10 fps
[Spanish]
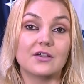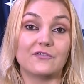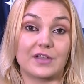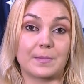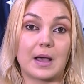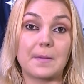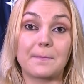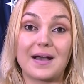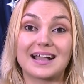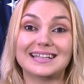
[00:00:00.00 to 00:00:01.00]
FEMA
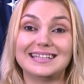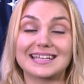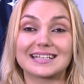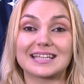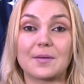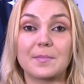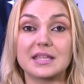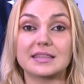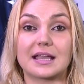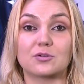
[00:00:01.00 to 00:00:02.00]
paga
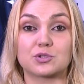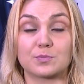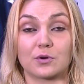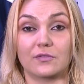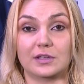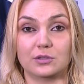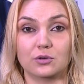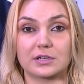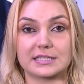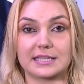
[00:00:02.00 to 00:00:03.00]
directamente a los
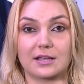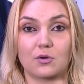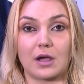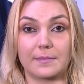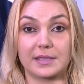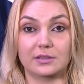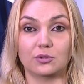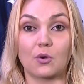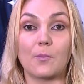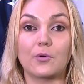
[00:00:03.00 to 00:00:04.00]
proveedores de
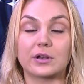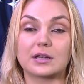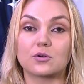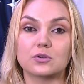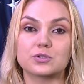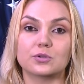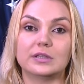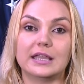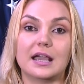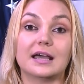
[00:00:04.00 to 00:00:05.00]
alojamiento por el costo
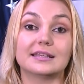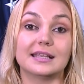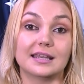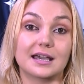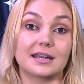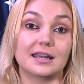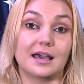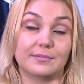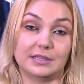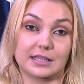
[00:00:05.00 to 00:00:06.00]
de alquilar
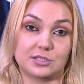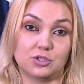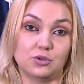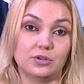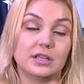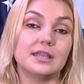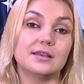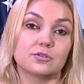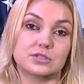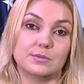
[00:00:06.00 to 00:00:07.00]
la habitación y los